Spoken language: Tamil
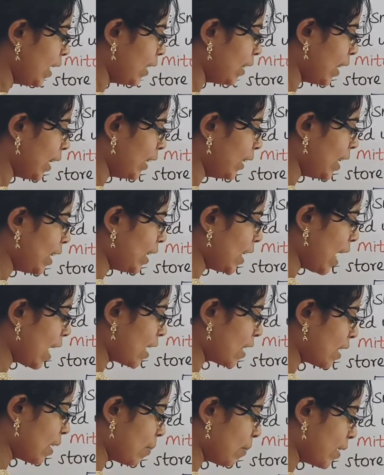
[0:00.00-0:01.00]
இந்த
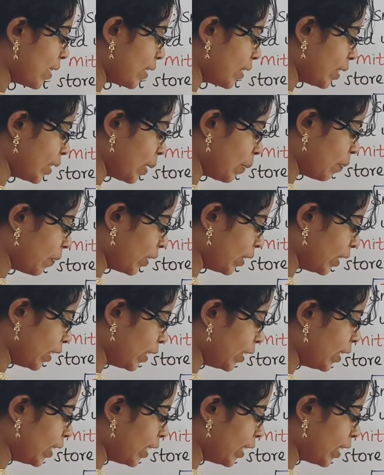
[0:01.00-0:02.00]
இன்டர்கேலரி மெரிஸ்டம்
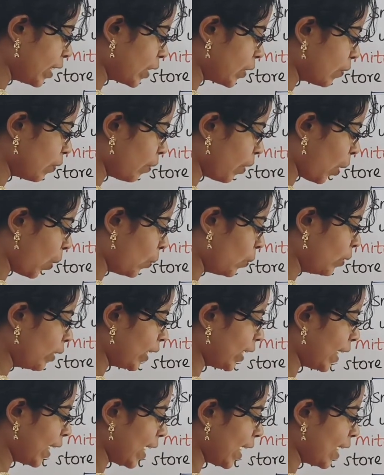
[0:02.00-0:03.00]
வந்து இட் இஸ்
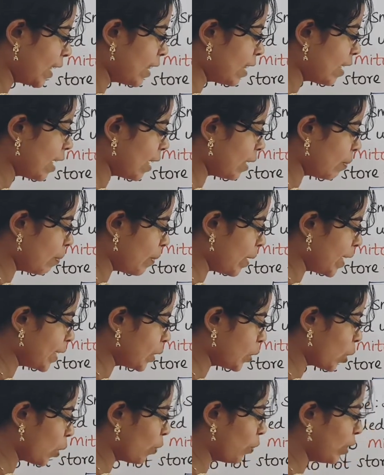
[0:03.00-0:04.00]
ஃபவுண்ட் எய்தர் அட்
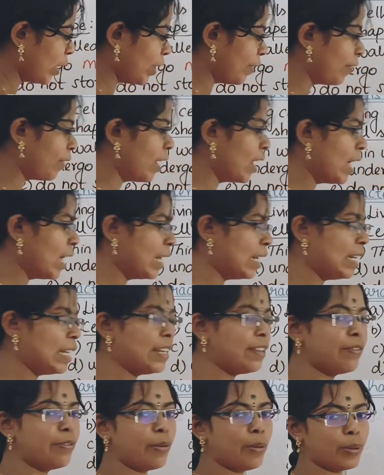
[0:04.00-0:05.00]
பேஸ் ஆஃப் லீஃப்
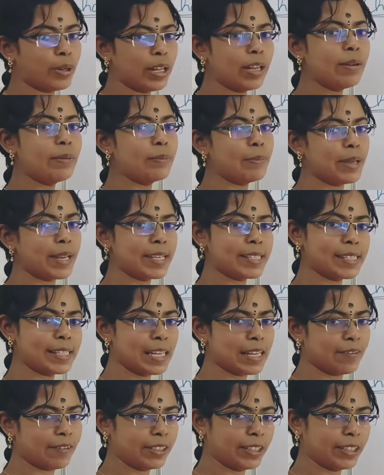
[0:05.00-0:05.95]
லீஃபோட பேஸில்